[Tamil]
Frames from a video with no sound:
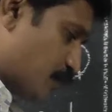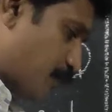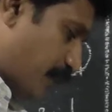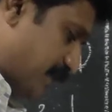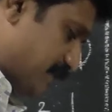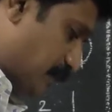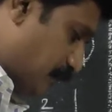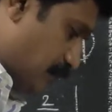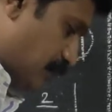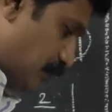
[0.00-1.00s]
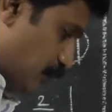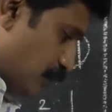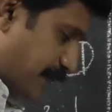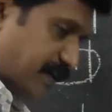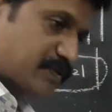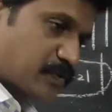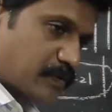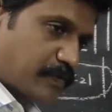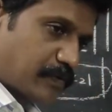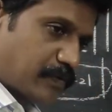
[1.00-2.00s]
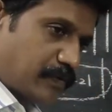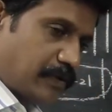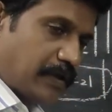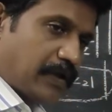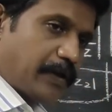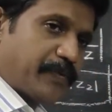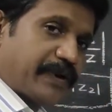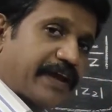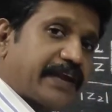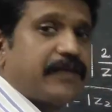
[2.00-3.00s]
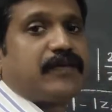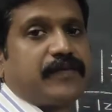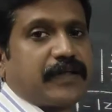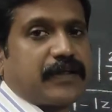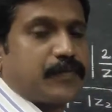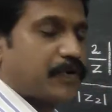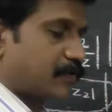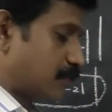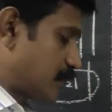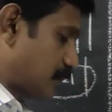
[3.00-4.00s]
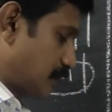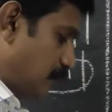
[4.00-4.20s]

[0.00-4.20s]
ஒன் பாயிண்ட் செவன் வரும் இது ஒரு மைனஸ் ஒன் போகும் அப்போ நெகட்டிவில் வர ஆரம்பிக்கும் உங்களுக்கு